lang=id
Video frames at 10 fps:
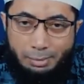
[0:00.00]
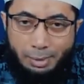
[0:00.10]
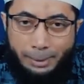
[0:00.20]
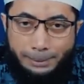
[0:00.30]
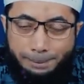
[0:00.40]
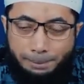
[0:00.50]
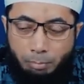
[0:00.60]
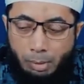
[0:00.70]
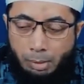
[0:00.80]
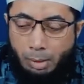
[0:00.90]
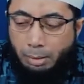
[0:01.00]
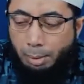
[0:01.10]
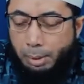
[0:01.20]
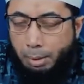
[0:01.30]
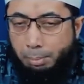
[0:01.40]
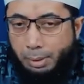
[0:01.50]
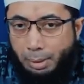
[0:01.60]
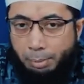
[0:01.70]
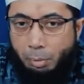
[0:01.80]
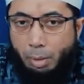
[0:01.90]
Ya. Dan takbir keempat
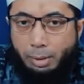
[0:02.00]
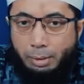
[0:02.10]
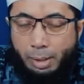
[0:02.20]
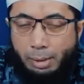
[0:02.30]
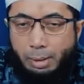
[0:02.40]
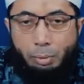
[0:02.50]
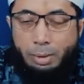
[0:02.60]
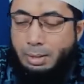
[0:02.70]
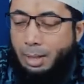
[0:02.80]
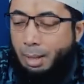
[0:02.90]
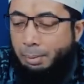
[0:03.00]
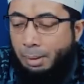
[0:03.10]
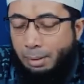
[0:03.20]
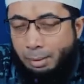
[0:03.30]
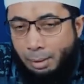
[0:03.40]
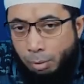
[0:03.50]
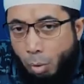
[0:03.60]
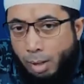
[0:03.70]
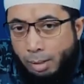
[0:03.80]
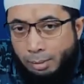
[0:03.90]
Anda mendoakan diri Anda atau Anda salam. Di
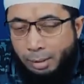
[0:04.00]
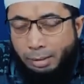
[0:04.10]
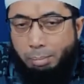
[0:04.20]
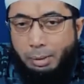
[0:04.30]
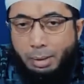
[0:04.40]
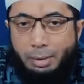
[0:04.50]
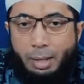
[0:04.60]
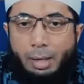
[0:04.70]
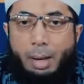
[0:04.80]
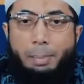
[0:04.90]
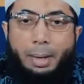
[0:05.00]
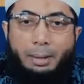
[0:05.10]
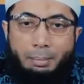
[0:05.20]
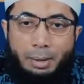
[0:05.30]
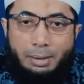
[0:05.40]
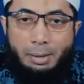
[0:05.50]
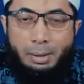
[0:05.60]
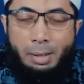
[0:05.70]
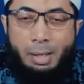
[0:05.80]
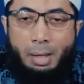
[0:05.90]
doa, di takbir ketiga ini apa yang Anda baca?
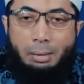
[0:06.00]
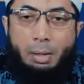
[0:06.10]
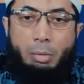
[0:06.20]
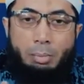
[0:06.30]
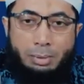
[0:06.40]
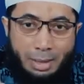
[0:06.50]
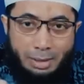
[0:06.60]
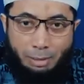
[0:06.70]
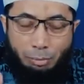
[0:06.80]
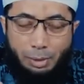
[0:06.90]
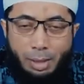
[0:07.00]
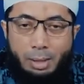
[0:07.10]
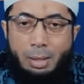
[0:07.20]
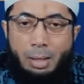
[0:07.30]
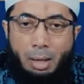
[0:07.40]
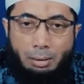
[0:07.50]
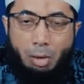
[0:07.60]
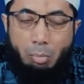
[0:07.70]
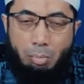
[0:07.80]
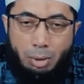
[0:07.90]
Allahumma salah satunya ya.
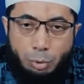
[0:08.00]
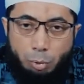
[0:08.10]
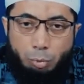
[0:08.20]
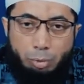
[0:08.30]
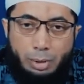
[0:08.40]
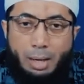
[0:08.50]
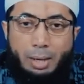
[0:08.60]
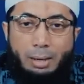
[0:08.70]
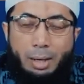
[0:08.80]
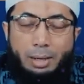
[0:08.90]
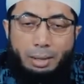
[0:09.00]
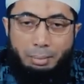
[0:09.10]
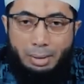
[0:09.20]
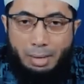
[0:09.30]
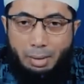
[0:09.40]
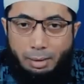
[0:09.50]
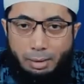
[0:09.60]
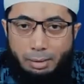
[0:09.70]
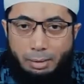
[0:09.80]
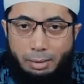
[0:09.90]
Allahumma rizukhu daran khaira min
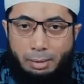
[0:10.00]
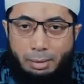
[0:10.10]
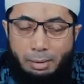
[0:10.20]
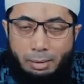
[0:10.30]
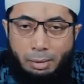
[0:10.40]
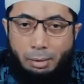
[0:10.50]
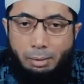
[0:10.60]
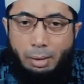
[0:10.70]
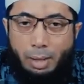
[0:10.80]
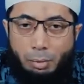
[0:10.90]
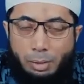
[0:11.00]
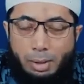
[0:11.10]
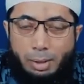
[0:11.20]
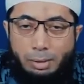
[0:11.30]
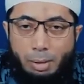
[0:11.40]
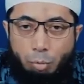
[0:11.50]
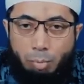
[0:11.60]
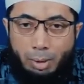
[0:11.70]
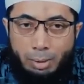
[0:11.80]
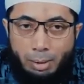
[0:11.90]
darihi. Ya Allah karuniakan dia
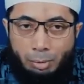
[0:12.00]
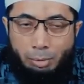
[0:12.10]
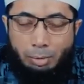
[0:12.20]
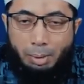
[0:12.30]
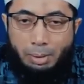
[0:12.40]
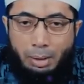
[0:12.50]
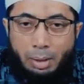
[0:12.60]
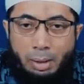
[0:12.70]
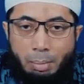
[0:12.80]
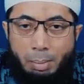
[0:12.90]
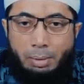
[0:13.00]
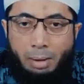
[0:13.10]
rumah atau tempat tinggal lebih baik